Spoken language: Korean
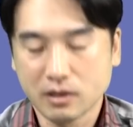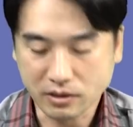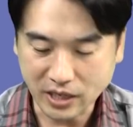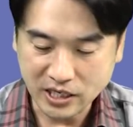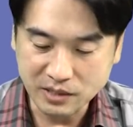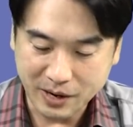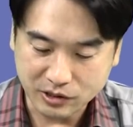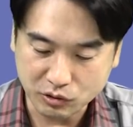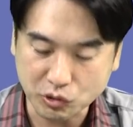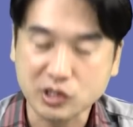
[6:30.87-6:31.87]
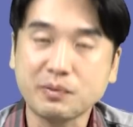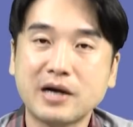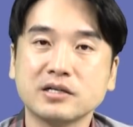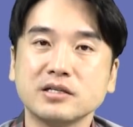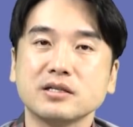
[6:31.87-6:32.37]
근데 이마저도
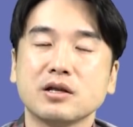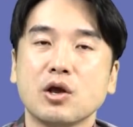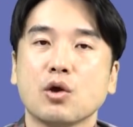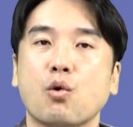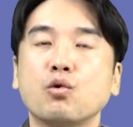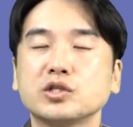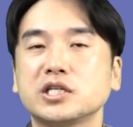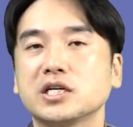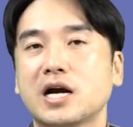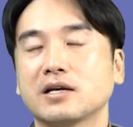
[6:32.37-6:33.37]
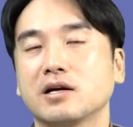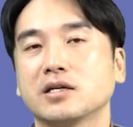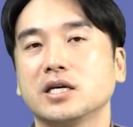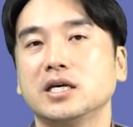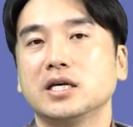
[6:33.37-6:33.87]
지방은
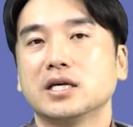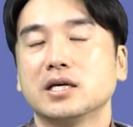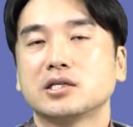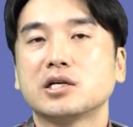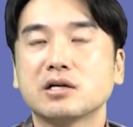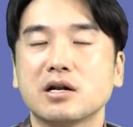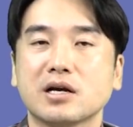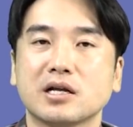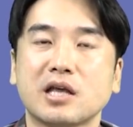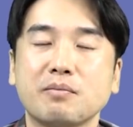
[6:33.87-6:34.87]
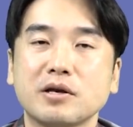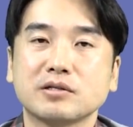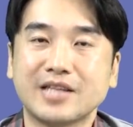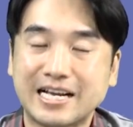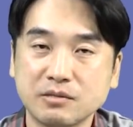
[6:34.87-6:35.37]
공시가격이 실거래가
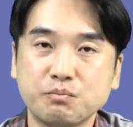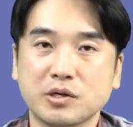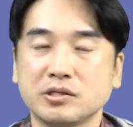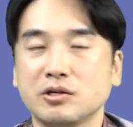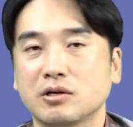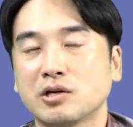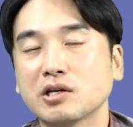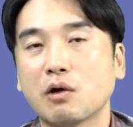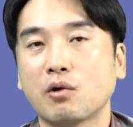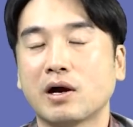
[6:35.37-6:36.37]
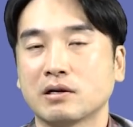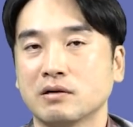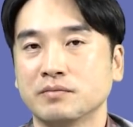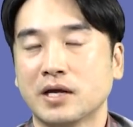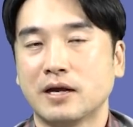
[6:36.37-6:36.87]
대비해서 낮은 편이죠. 적게 올라갈
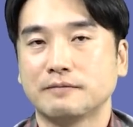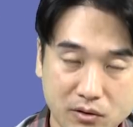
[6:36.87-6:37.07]
겁니다.